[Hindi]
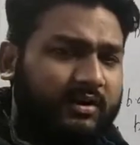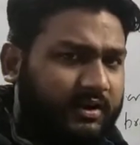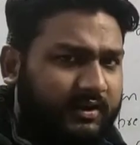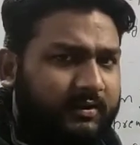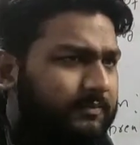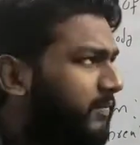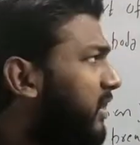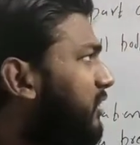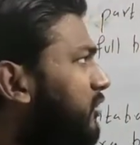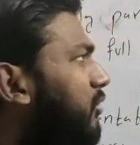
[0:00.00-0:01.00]
ठीक है
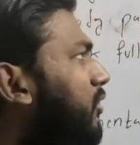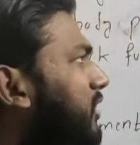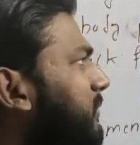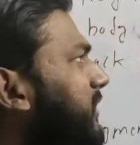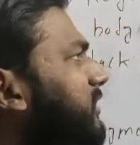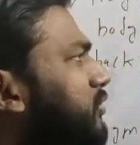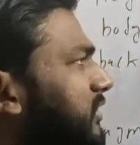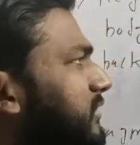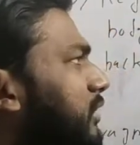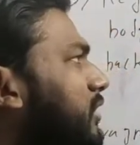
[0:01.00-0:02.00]
तो कोई भी
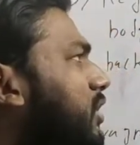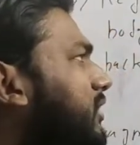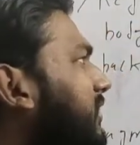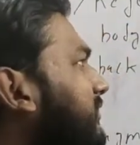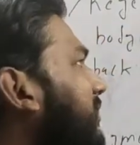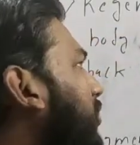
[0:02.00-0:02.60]
यूनिसेलर ऑर्गेनिज्म